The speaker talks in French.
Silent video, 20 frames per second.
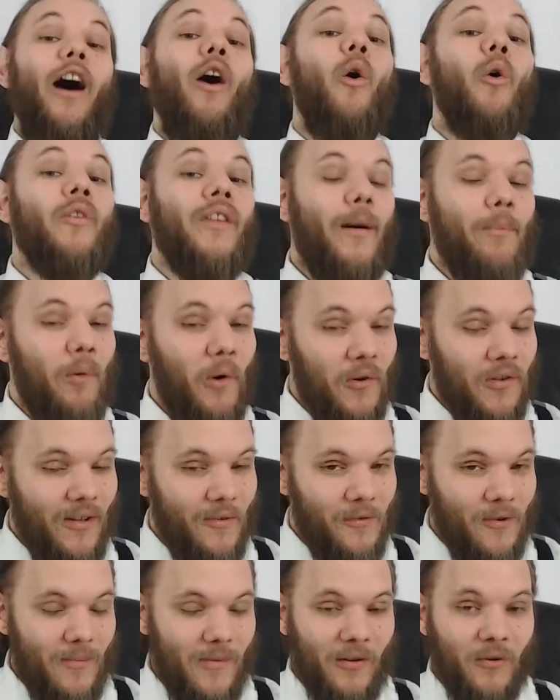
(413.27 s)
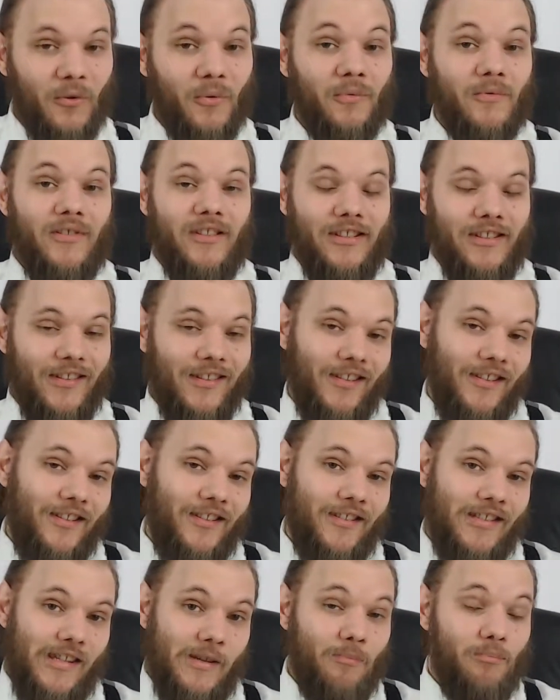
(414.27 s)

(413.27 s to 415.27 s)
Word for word: On apprend une information qui,